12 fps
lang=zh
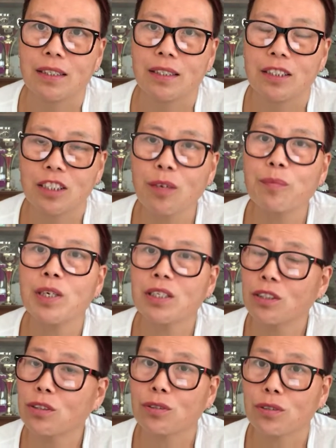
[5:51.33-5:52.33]
生命
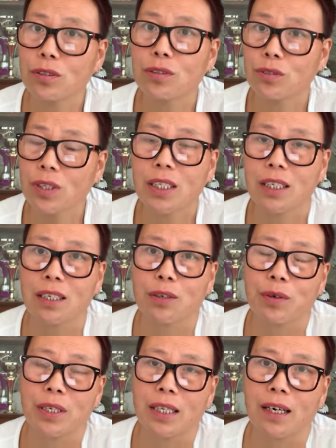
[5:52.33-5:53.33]
是最可
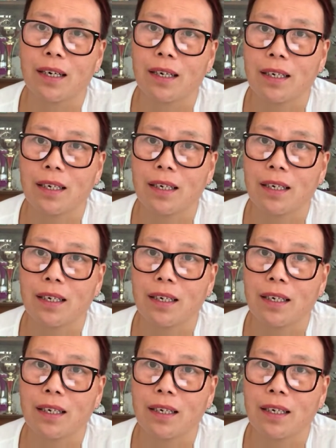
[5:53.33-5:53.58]
贵的。